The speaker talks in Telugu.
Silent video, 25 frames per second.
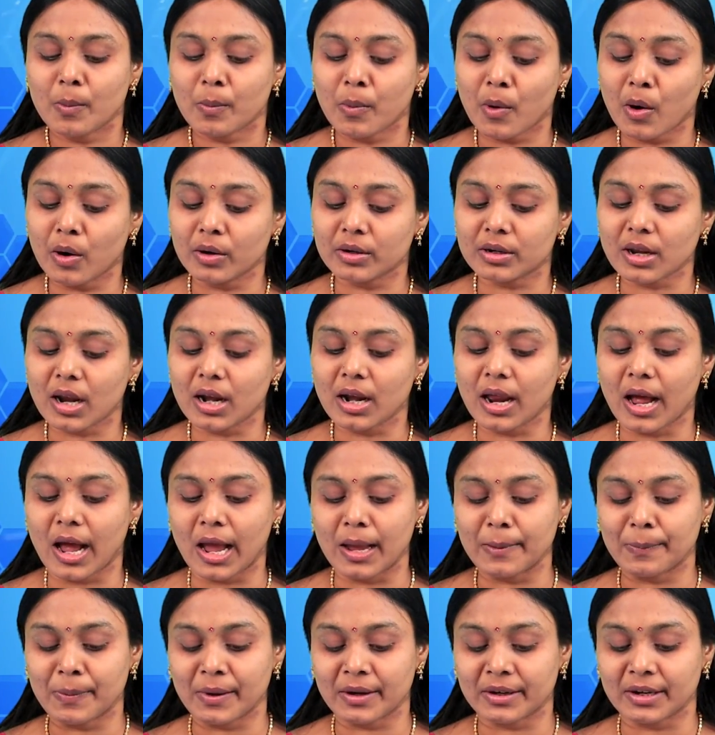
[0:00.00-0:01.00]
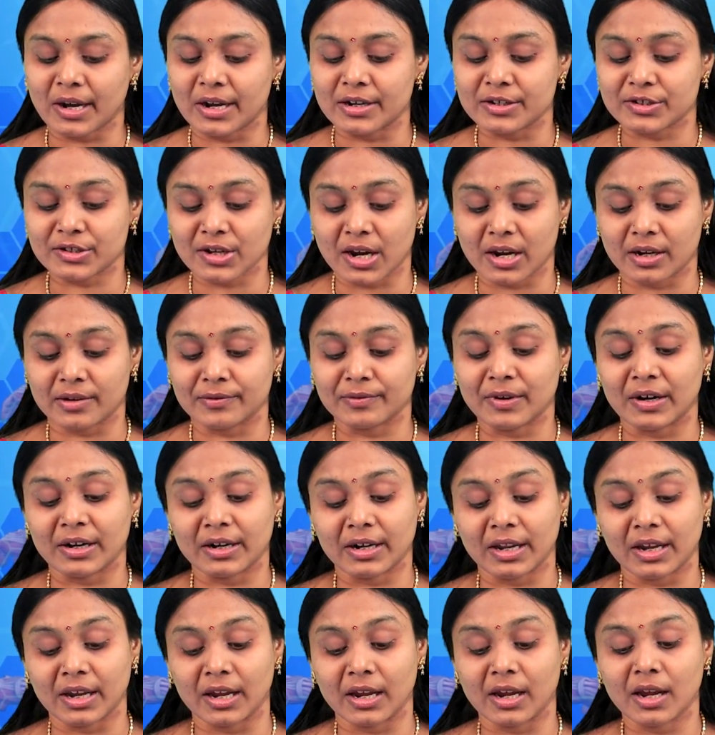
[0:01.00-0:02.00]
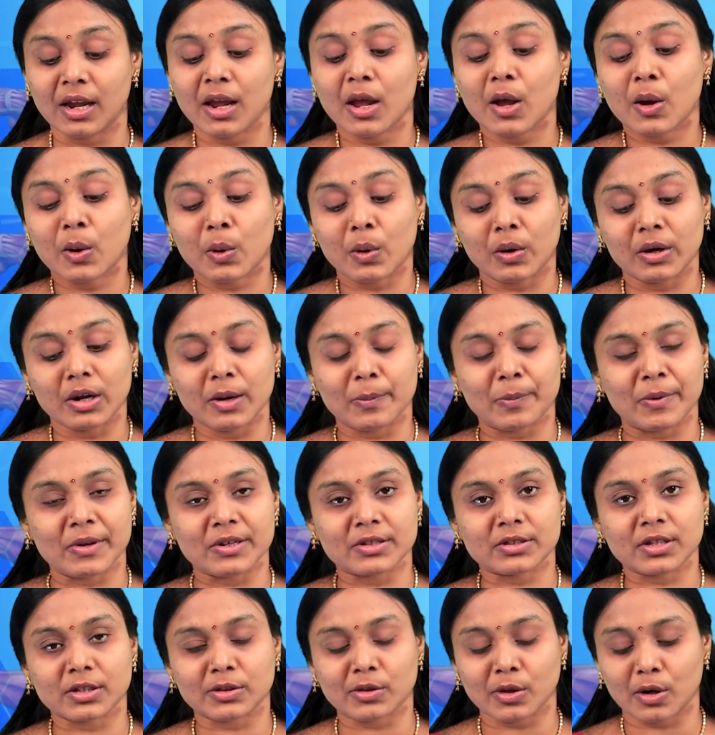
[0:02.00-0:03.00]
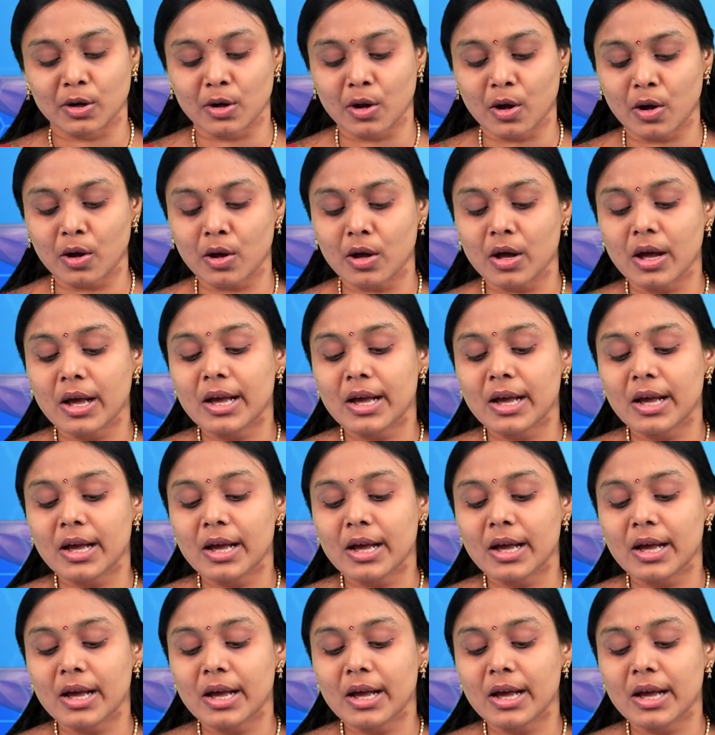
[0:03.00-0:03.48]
పోర్టల్ హైపర్ టెన్షన్ వంటి కొన్ని పరిస్థితుల్లో